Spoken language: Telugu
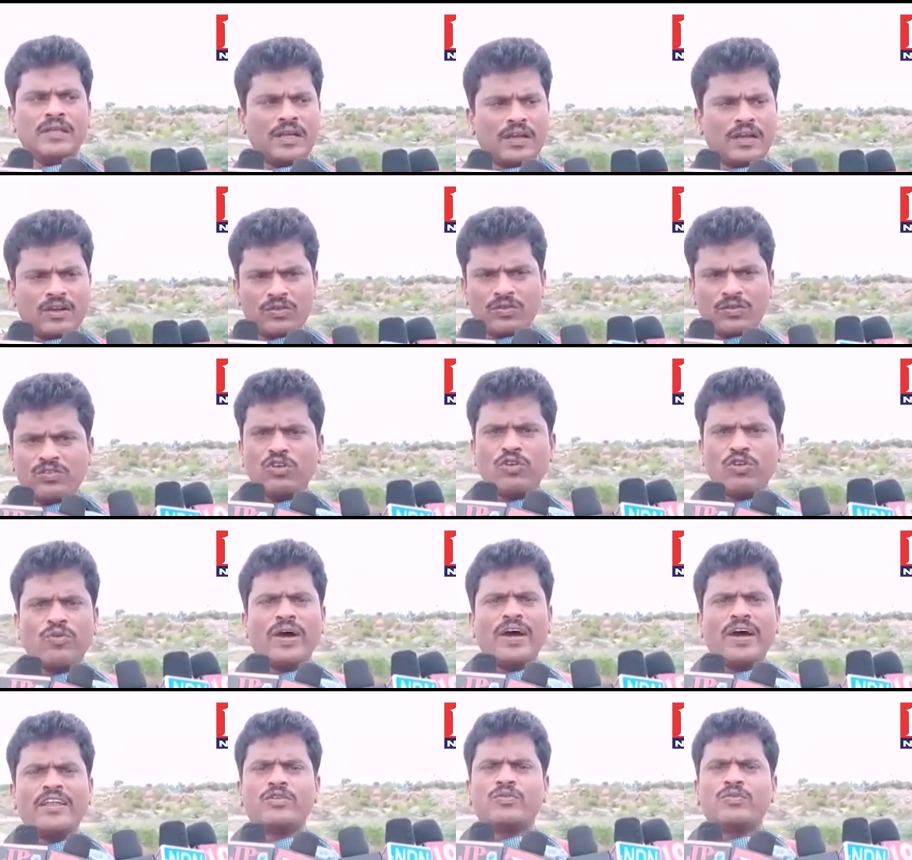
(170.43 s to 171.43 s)
ఇక్కడ చూస్తే
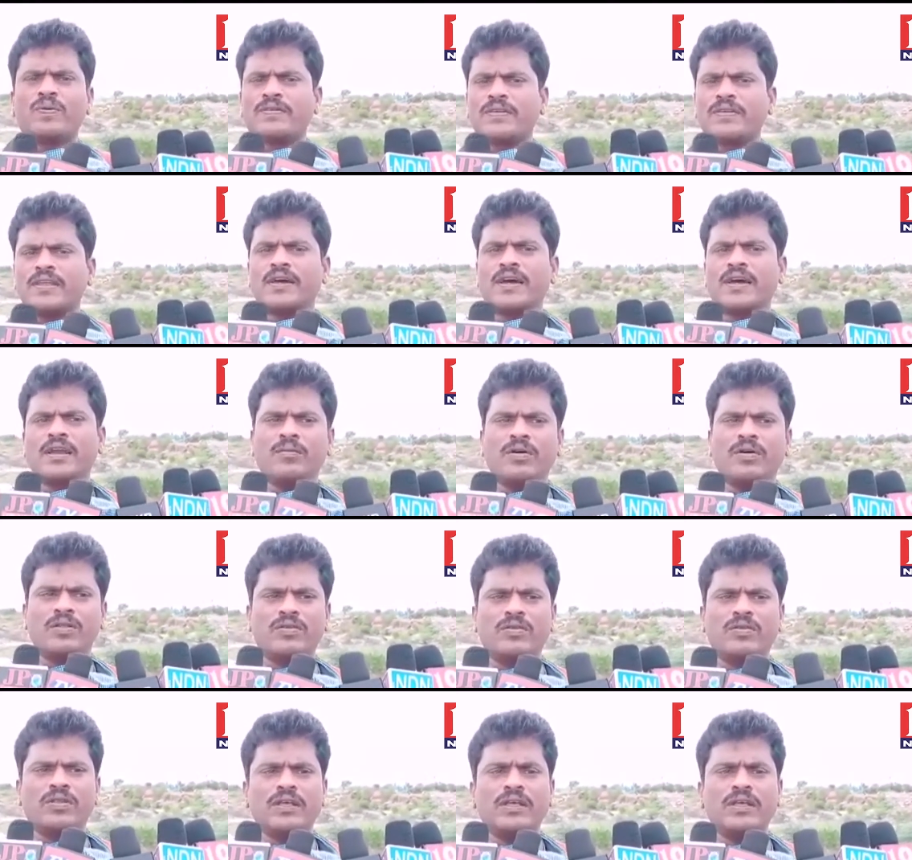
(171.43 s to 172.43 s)
క్వారీ స్పష్టంగా
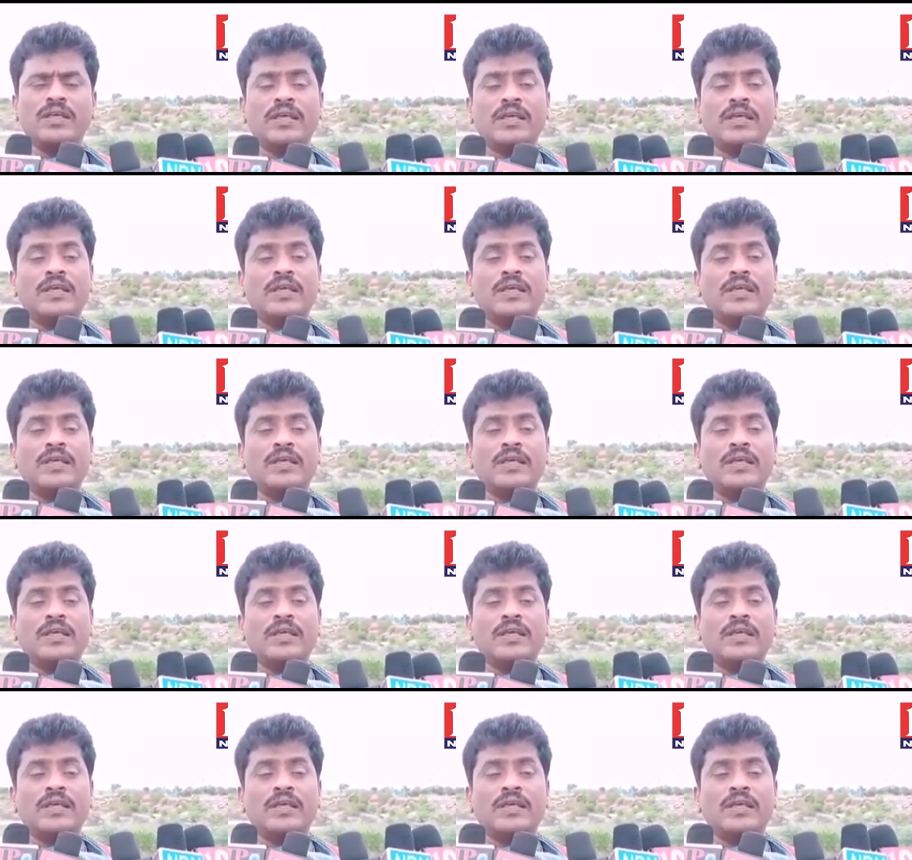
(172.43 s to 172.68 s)
కనబడుతుంది